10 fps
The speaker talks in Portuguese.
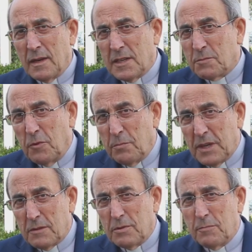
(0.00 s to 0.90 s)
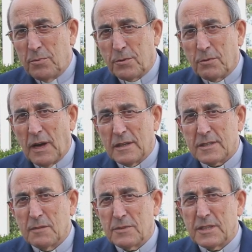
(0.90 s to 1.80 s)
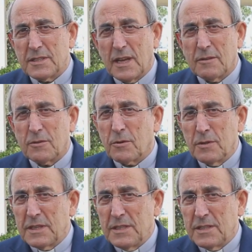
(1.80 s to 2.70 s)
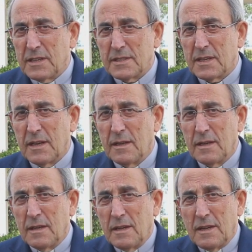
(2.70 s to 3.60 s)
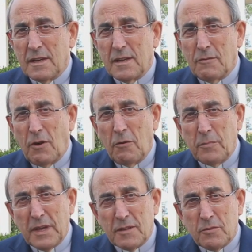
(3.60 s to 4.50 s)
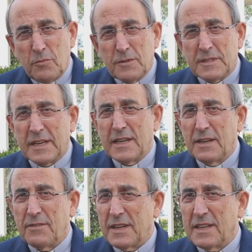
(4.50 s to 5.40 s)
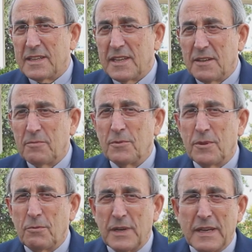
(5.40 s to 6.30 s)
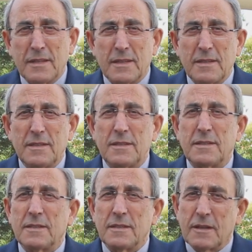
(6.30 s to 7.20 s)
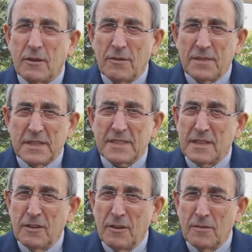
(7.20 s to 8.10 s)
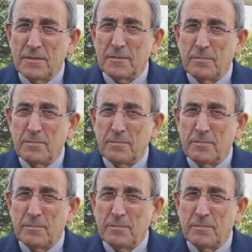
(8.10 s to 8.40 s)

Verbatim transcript: Neste momento, em Portugal, estamos em estado de contingência e há um aumento muito significativo de doentes de Covid-19.